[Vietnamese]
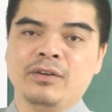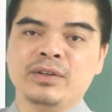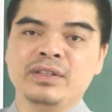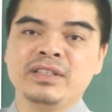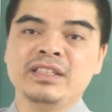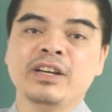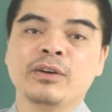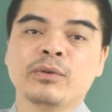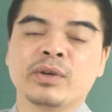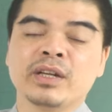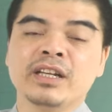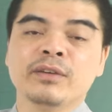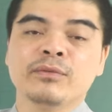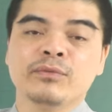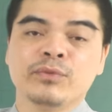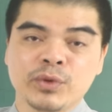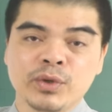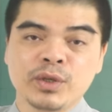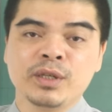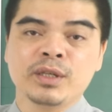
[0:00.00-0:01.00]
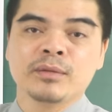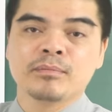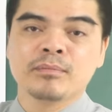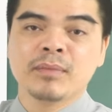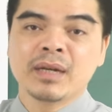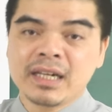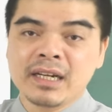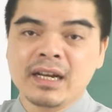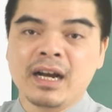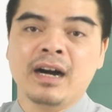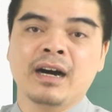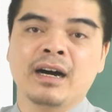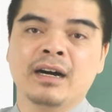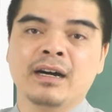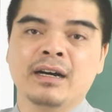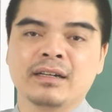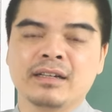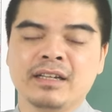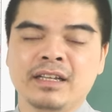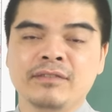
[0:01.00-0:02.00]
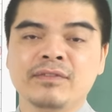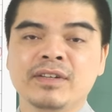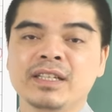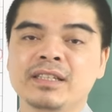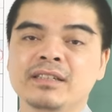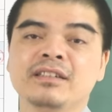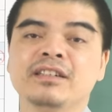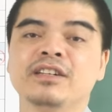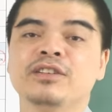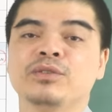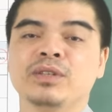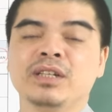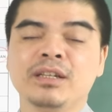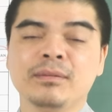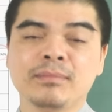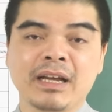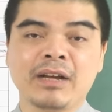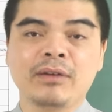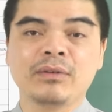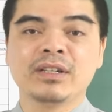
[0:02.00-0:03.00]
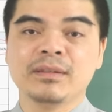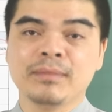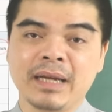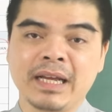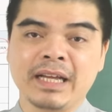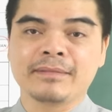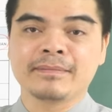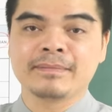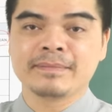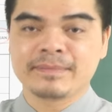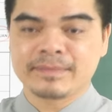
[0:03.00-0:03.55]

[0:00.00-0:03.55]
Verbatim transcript: có nhiều cái niềm vui, bất ngờ đến với những người tuổi Đinh Mão nữ mạng.